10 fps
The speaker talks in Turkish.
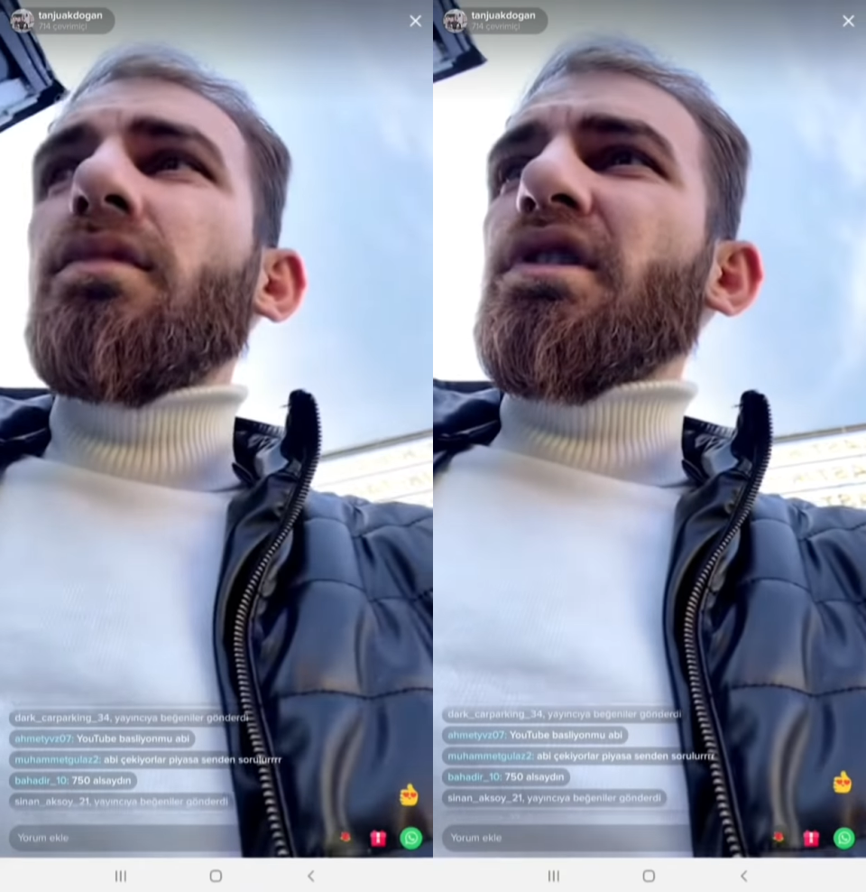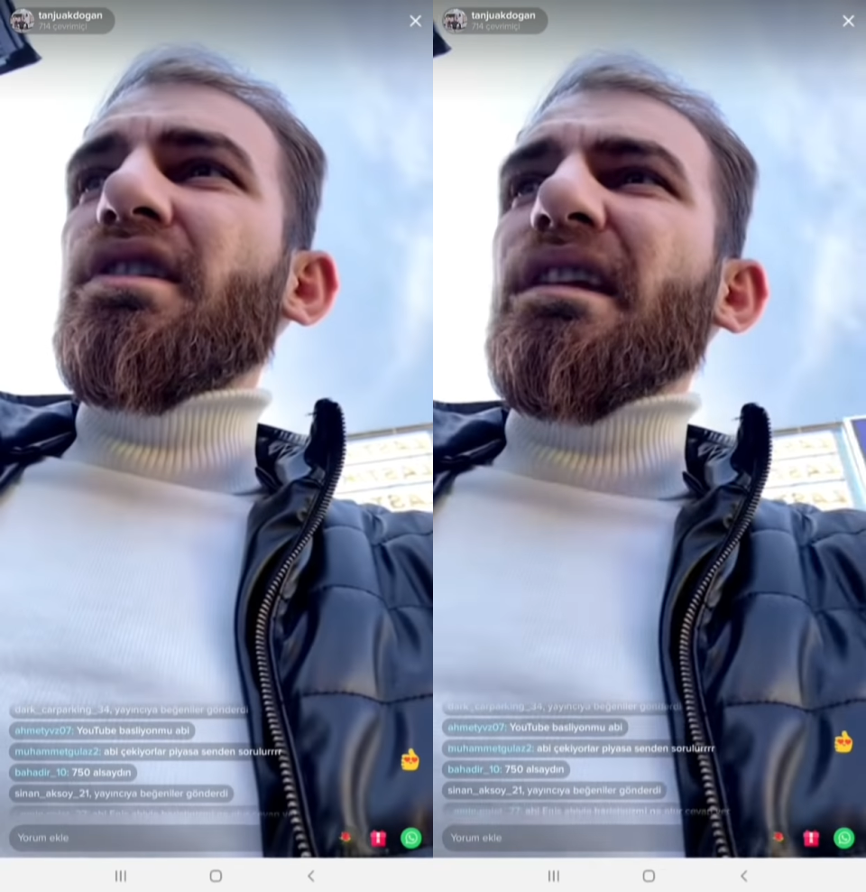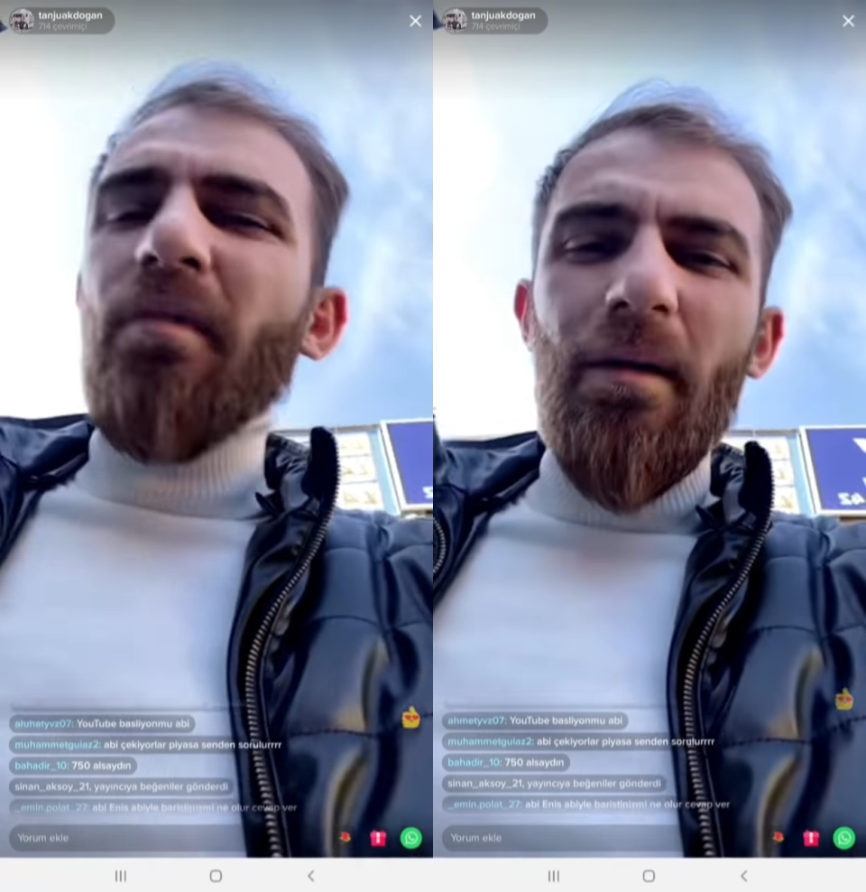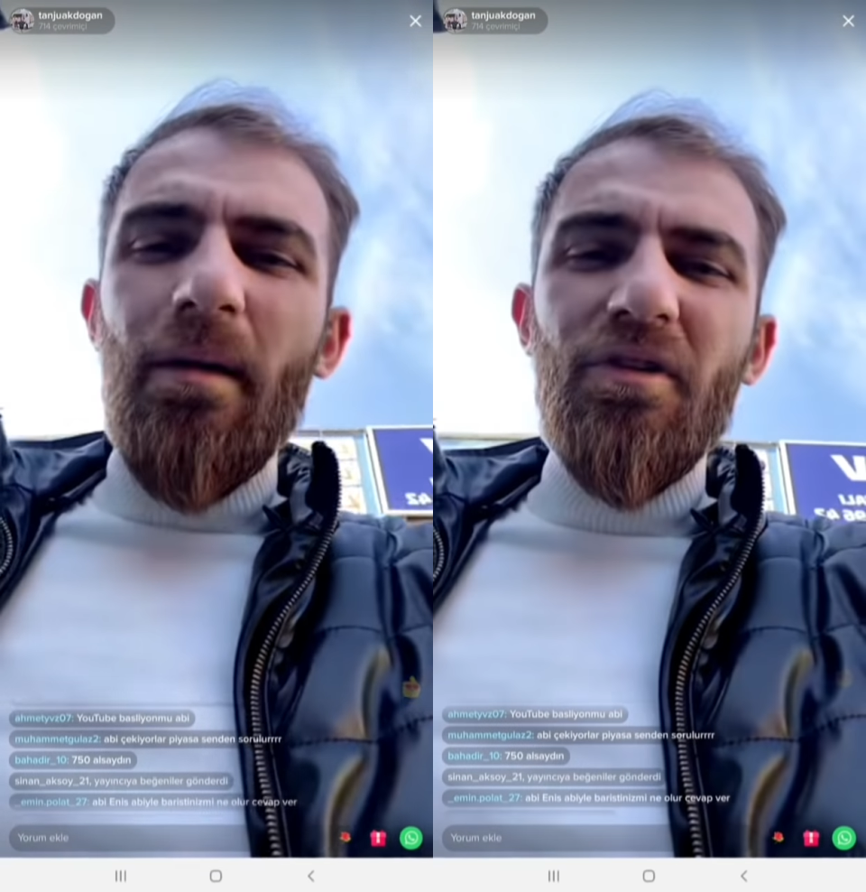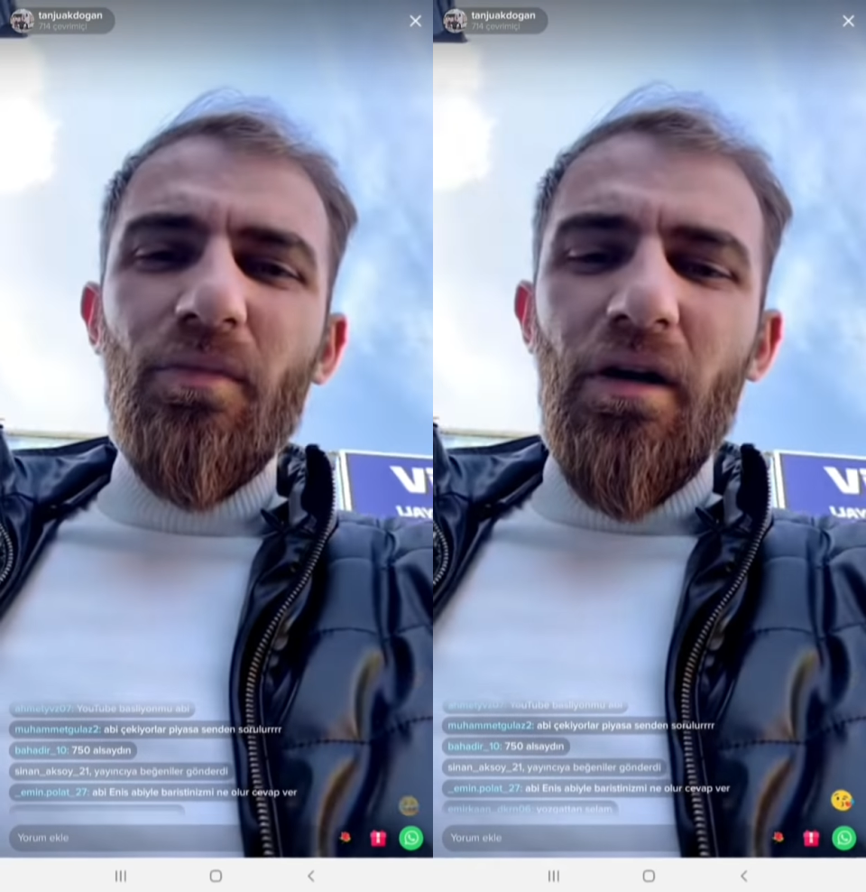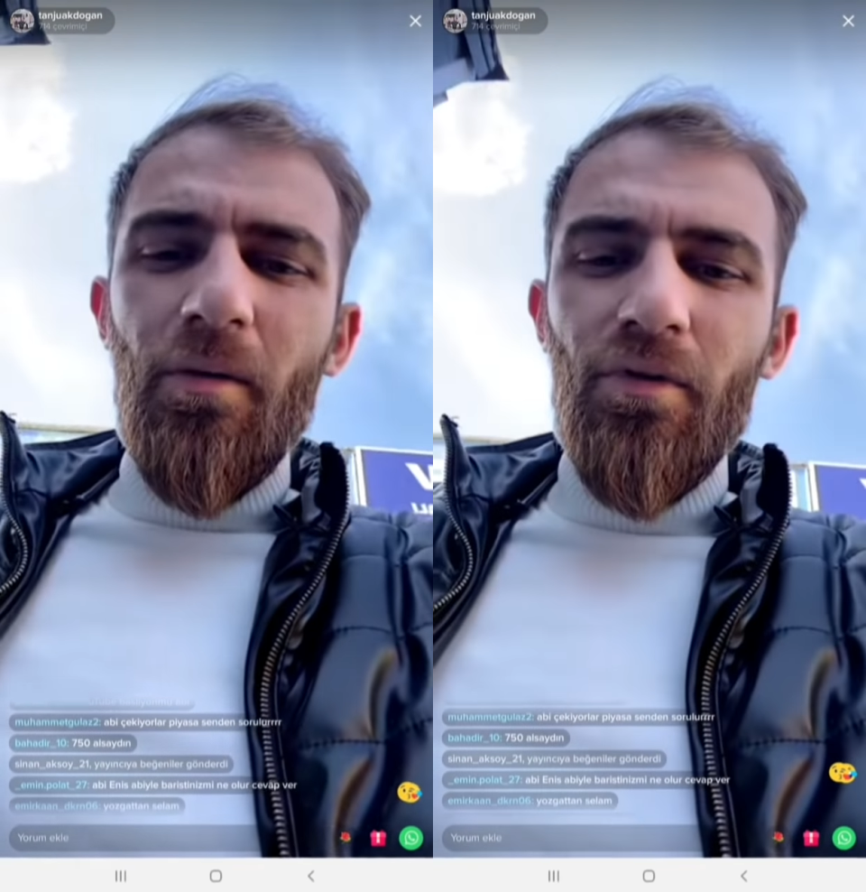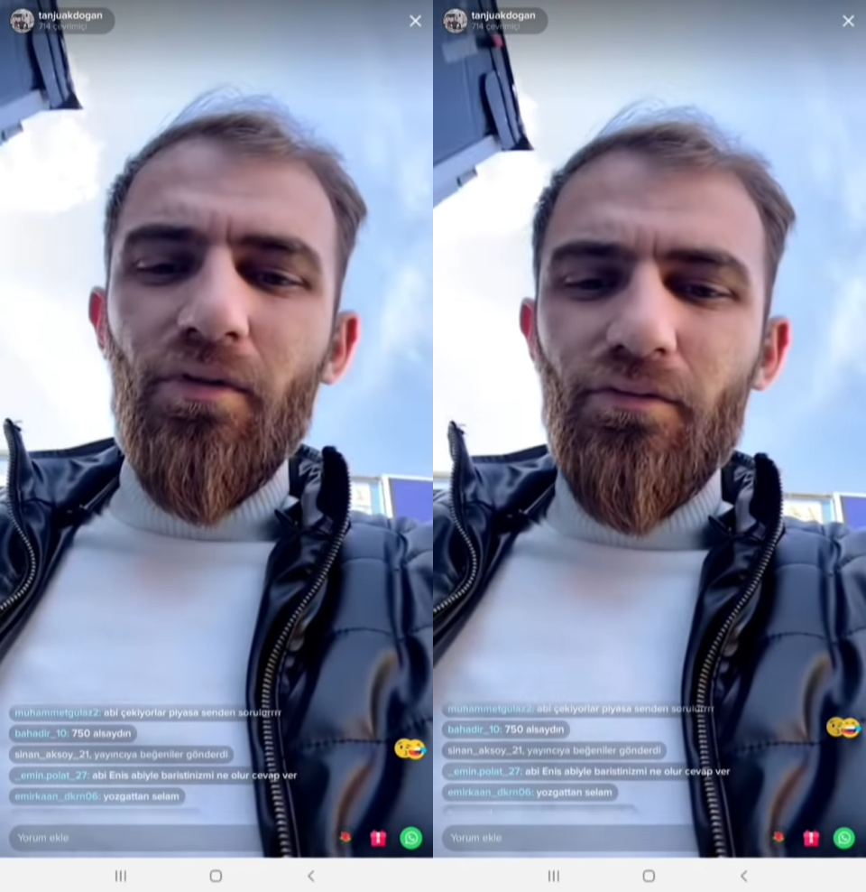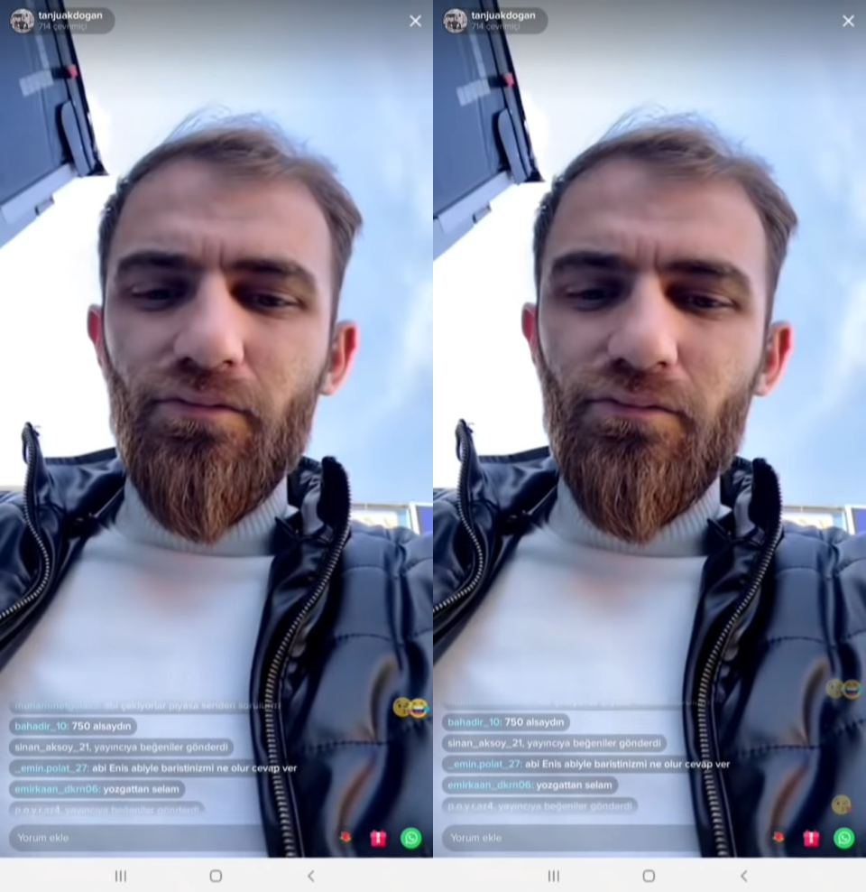Kitleme yaptın mı abi?
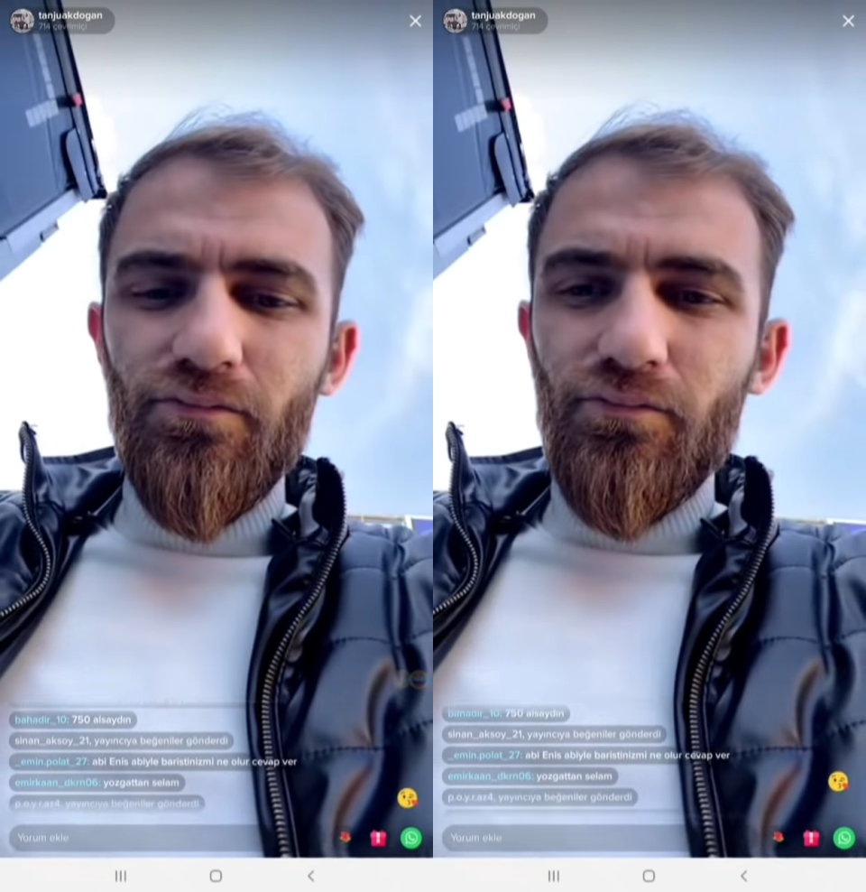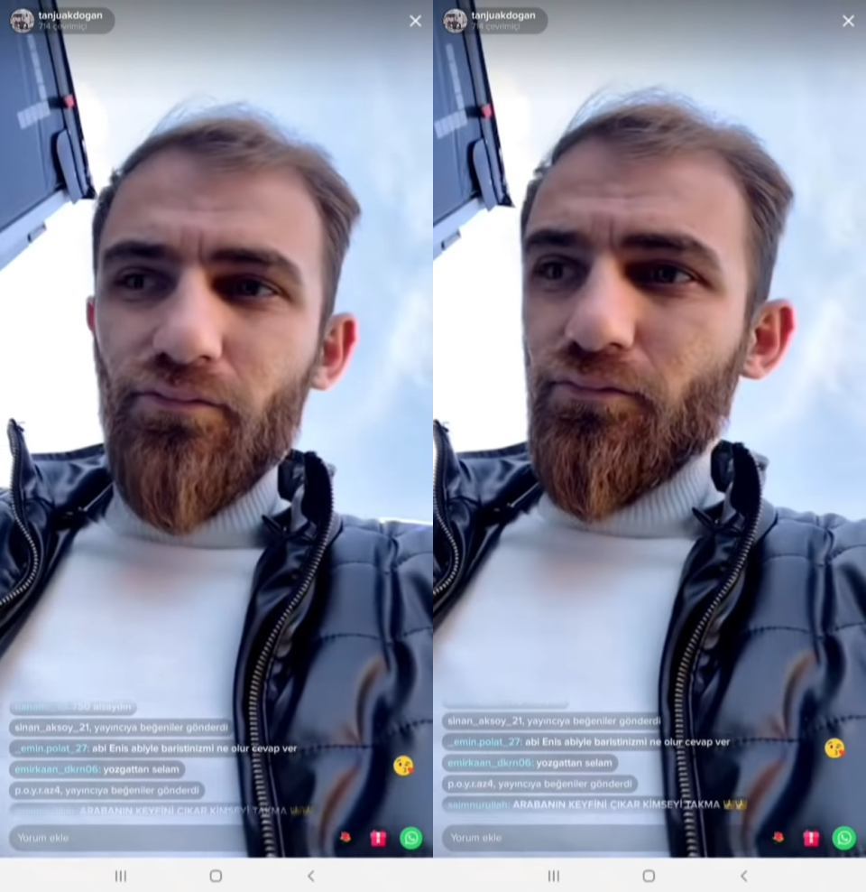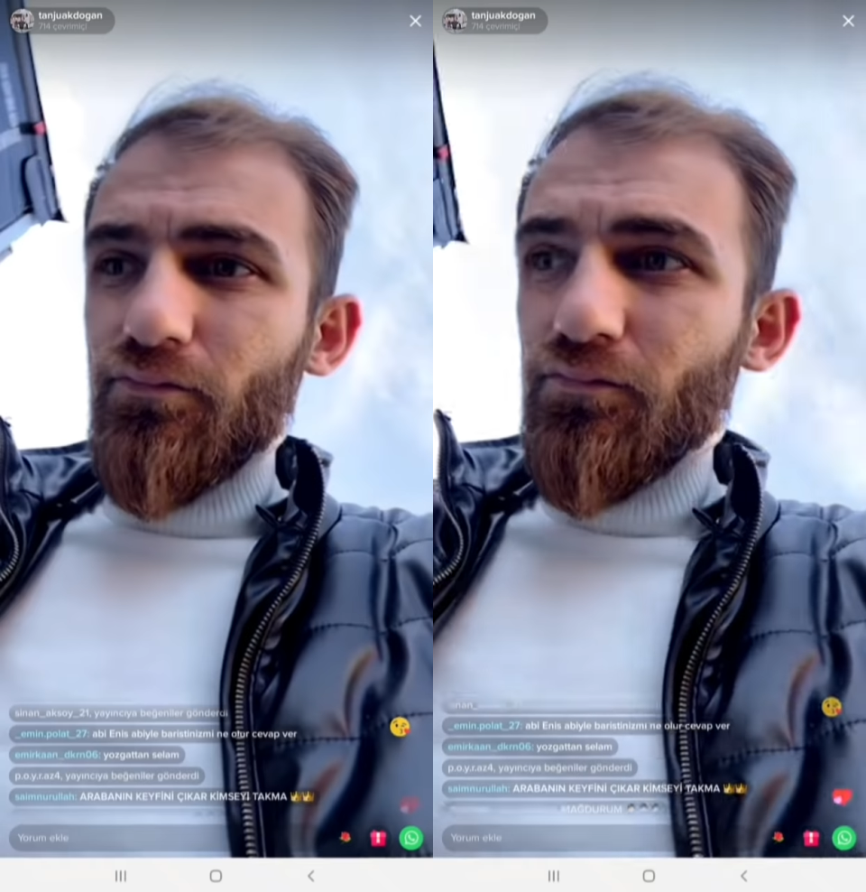Şimdi